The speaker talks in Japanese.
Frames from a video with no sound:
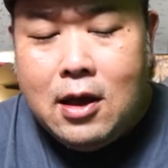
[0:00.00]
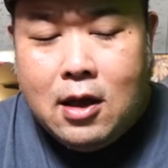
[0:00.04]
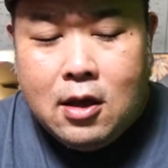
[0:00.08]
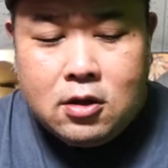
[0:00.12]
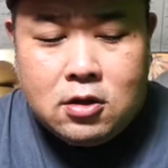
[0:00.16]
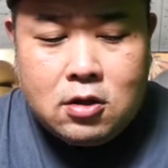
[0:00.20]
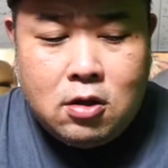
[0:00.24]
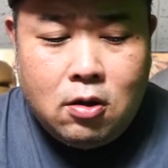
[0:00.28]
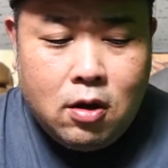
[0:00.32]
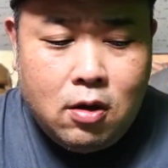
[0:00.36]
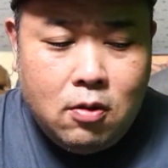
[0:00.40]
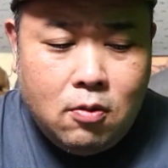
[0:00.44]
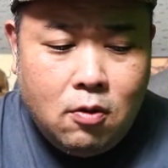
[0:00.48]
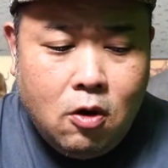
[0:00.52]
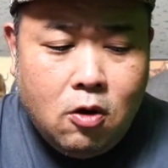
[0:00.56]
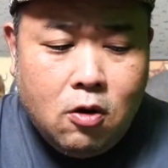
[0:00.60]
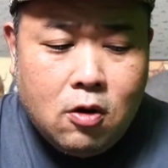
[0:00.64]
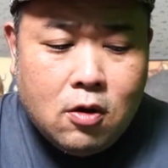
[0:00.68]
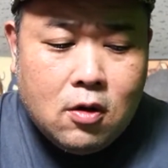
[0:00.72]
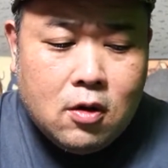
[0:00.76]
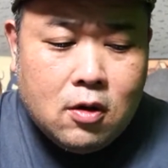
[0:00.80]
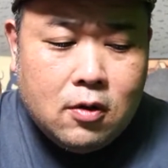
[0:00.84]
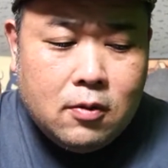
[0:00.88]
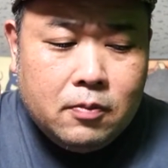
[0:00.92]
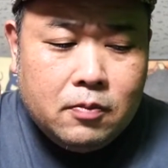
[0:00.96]
それを、
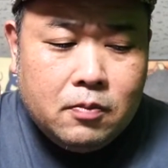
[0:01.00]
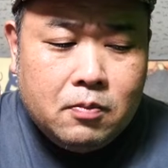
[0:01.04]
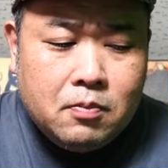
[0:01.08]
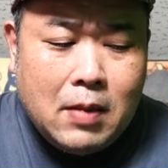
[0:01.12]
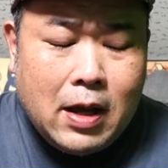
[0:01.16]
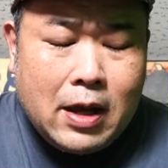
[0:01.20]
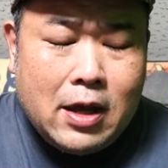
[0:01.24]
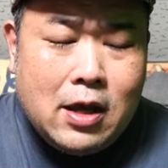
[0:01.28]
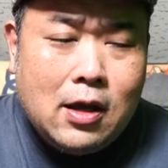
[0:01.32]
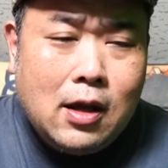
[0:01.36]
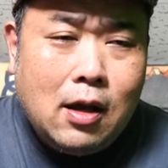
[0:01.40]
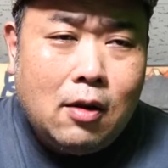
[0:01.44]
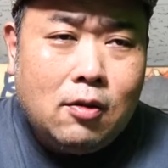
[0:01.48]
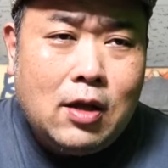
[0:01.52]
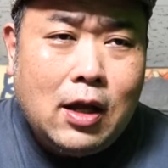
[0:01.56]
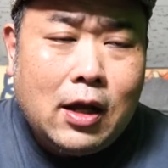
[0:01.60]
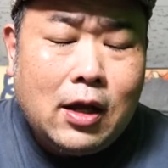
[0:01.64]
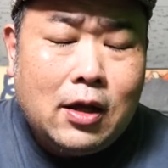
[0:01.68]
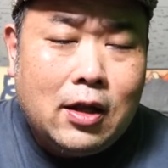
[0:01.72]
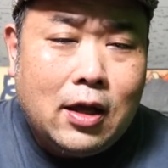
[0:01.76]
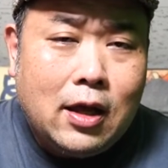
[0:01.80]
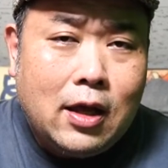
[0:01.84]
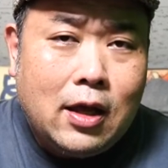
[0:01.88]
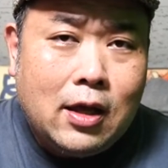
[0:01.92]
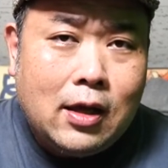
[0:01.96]
映画の
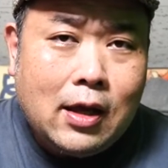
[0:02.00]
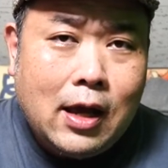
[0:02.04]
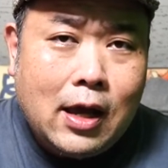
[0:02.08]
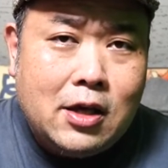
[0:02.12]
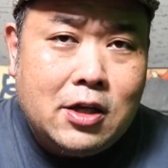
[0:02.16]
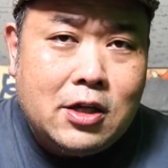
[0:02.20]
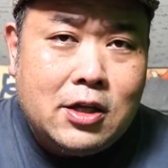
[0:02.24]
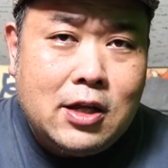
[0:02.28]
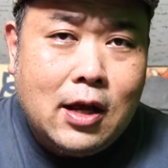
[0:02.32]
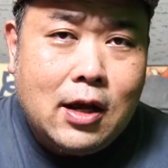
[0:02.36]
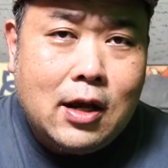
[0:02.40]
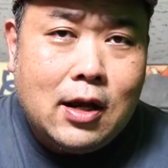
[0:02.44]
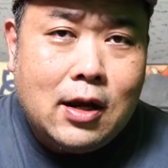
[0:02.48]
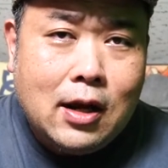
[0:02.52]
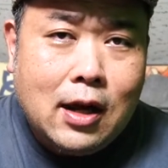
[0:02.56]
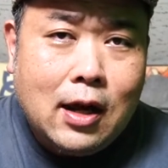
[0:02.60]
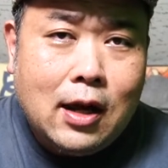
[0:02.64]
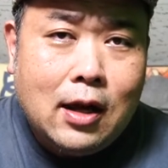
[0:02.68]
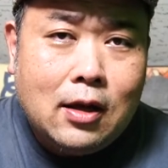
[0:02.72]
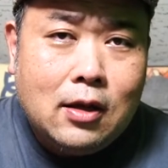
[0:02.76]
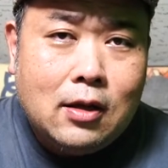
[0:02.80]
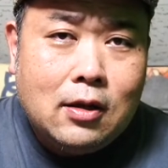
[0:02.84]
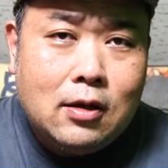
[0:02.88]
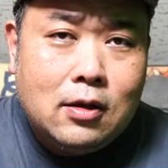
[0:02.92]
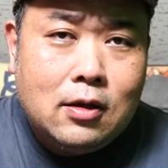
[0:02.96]
中で描きなが
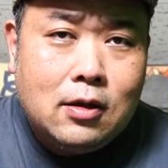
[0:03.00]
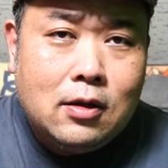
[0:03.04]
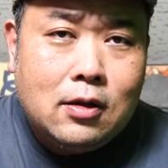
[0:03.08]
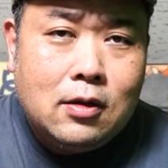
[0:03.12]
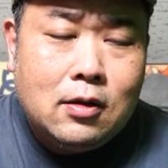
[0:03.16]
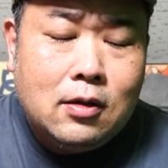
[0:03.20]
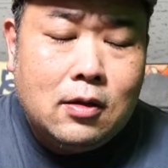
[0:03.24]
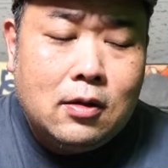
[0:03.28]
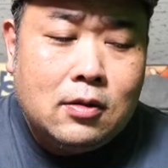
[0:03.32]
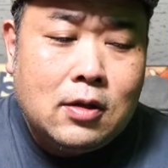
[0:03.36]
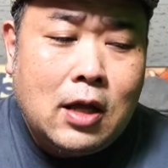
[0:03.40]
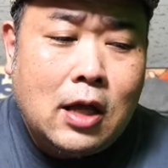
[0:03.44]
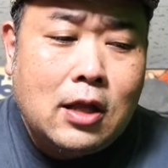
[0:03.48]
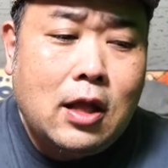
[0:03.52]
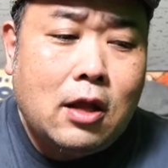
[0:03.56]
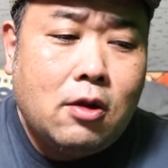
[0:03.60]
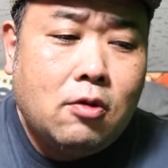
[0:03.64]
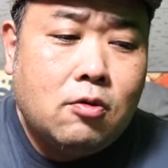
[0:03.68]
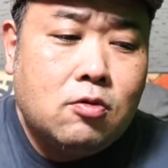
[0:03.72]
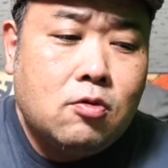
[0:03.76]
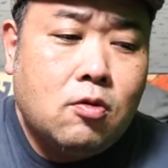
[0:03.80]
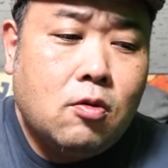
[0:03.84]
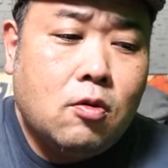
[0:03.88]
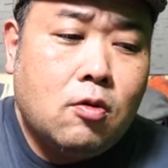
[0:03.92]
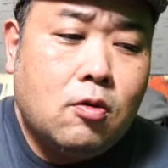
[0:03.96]
ら、ただの
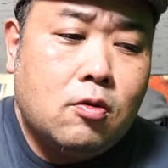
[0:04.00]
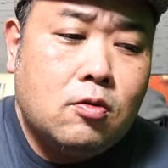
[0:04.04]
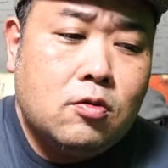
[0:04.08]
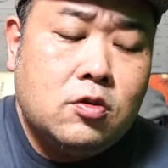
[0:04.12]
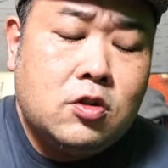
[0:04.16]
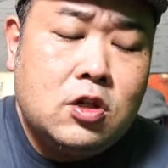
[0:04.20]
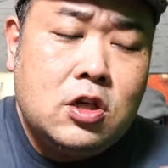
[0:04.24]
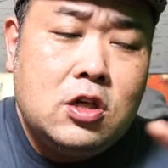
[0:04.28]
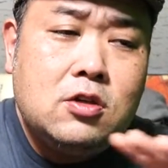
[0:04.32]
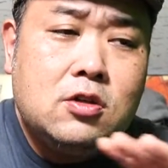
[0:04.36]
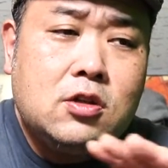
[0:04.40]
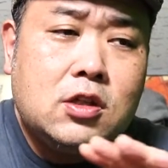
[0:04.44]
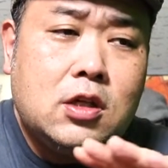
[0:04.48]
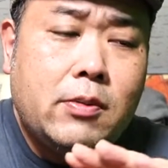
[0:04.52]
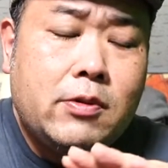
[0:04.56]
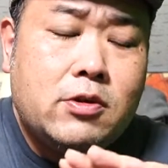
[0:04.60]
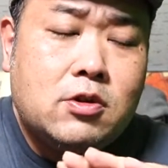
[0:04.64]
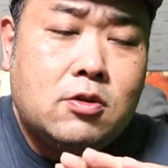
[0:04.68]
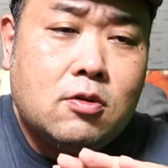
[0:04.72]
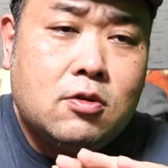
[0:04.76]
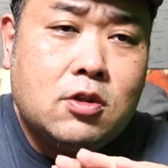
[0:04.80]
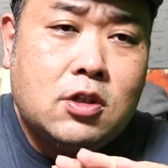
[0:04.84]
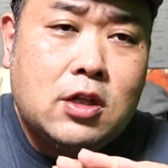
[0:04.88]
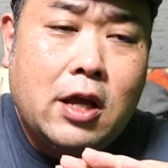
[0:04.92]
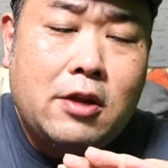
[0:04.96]
こう人種差
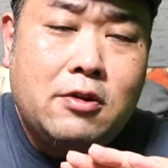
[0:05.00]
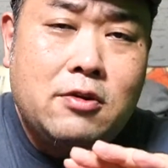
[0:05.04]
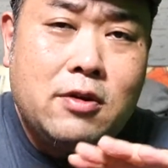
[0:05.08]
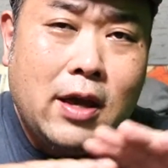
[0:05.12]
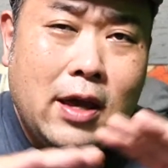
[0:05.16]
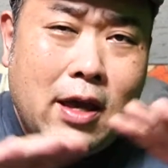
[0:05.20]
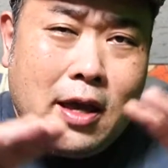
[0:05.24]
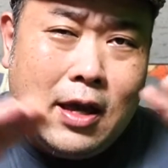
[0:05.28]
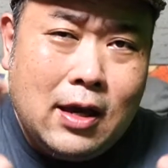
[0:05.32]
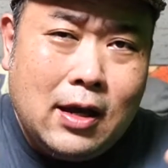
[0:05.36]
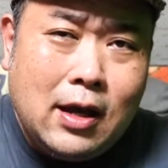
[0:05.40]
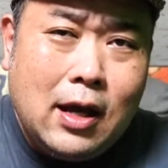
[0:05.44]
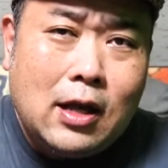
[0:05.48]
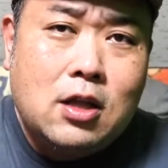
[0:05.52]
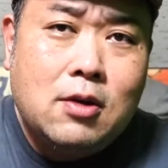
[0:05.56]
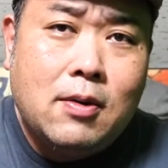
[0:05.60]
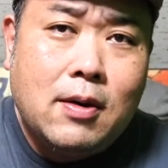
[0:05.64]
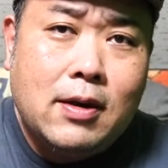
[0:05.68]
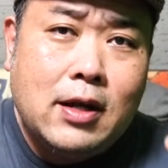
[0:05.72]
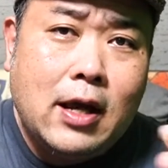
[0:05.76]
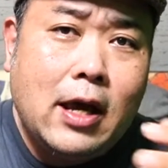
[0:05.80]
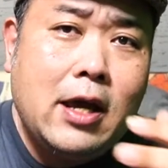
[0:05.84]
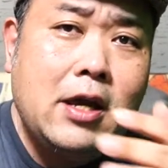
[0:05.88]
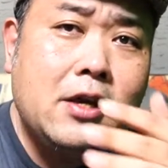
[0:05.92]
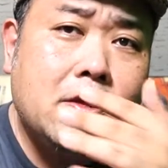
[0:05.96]
別を伝える映画で
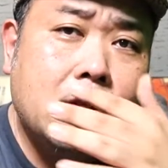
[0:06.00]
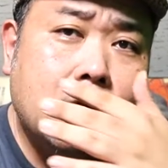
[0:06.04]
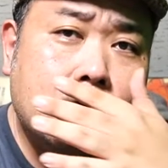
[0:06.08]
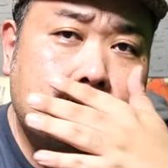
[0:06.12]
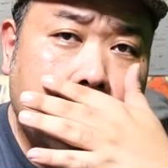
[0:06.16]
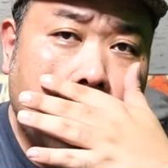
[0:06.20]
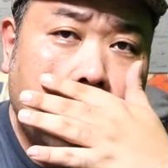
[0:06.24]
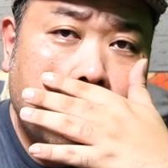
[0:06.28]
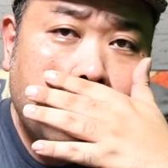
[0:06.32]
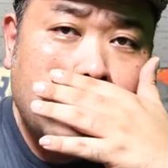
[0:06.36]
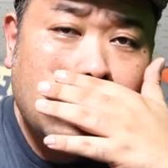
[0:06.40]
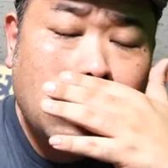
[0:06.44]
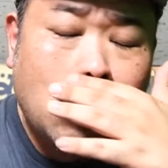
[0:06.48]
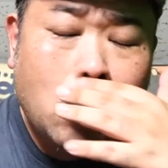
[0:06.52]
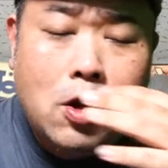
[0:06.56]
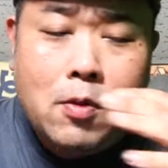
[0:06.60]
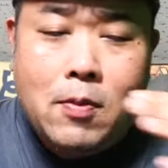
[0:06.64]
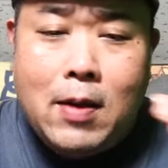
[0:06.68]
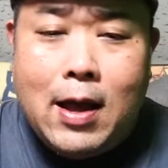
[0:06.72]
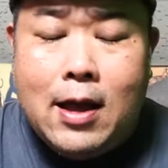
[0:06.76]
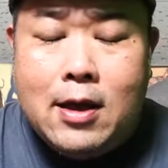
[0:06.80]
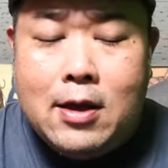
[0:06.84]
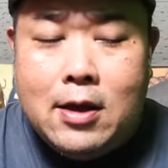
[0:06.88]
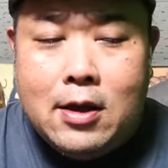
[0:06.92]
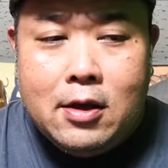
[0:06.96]
はないんですよ。これ
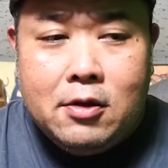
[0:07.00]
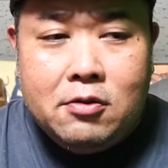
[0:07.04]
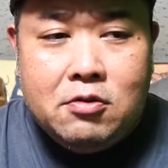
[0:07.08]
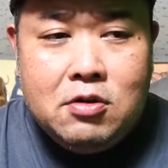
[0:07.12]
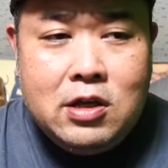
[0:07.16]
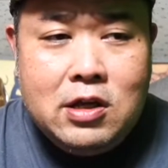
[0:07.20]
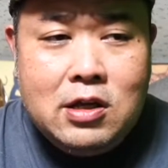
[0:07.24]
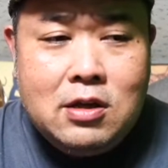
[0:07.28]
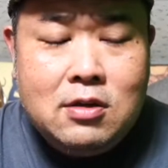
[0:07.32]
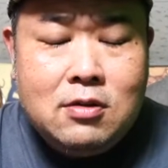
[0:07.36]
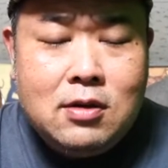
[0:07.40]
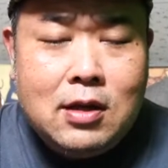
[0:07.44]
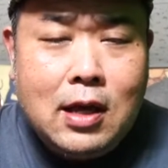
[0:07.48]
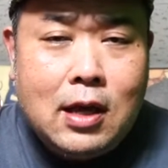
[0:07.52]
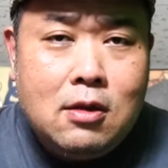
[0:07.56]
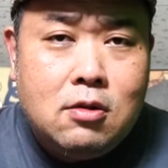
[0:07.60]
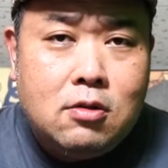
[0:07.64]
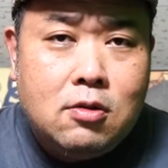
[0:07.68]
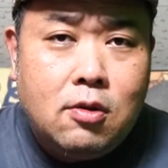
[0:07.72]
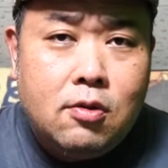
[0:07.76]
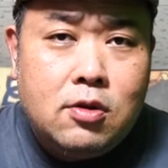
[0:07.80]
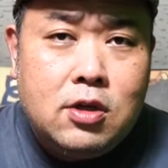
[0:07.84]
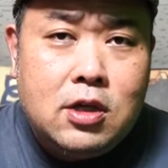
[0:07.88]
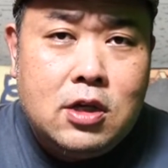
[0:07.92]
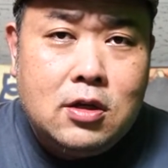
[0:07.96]
は人間
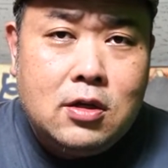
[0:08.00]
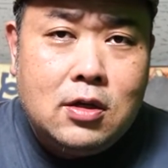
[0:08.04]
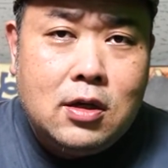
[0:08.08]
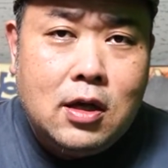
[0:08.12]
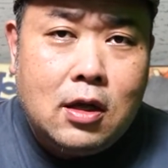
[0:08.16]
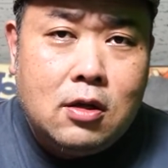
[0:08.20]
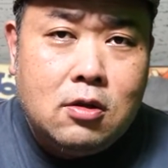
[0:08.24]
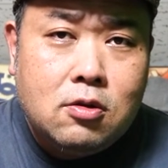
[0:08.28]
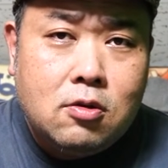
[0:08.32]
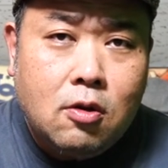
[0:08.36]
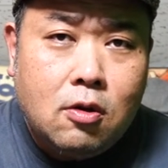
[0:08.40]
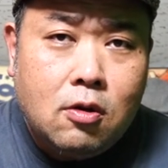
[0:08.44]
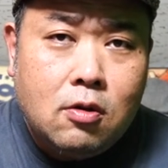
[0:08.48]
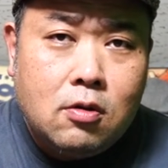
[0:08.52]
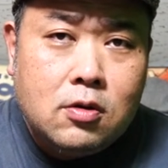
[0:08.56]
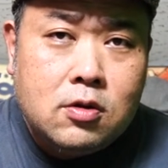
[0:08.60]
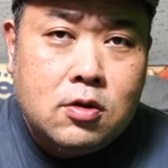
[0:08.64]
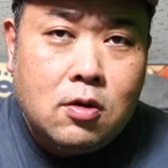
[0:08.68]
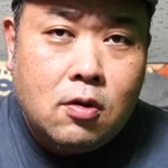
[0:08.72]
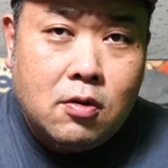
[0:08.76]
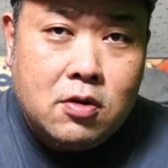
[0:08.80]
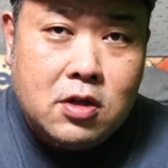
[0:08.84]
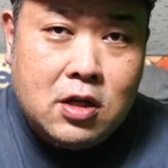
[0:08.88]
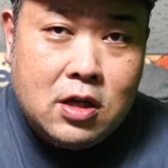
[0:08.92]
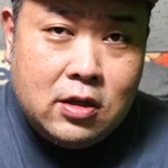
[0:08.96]
と人間と
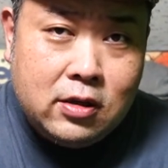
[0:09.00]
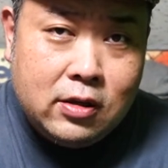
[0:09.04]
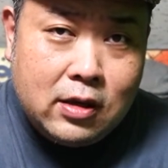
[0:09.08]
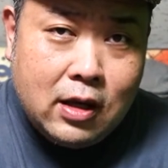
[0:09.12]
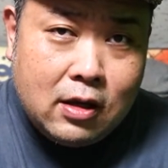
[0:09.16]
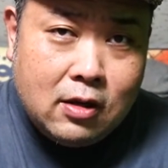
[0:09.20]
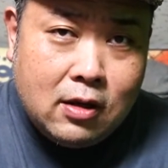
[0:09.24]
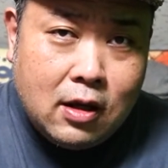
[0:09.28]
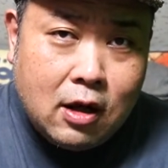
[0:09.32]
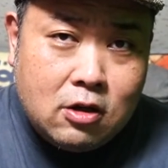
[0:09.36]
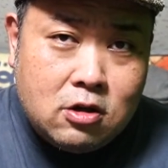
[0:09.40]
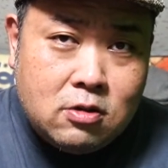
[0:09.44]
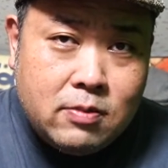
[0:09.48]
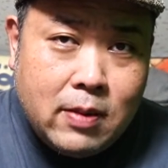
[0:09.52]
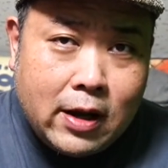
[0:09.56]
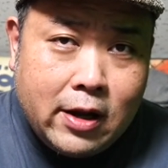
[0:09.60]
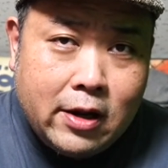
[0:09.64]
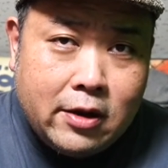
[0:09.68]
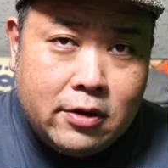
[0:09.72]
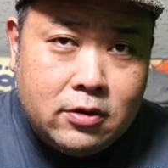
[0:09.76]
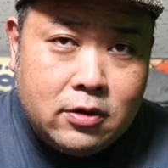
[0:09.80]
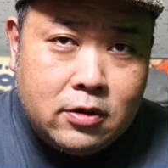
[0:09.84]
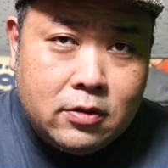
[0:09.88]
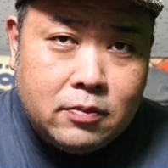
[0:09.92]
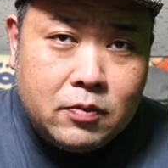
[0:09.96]
その人間が生ま
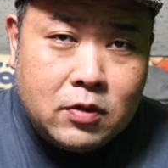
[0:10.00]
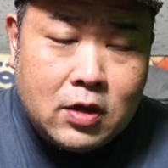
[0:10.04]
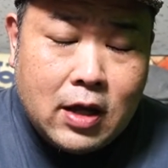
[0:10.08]
れる、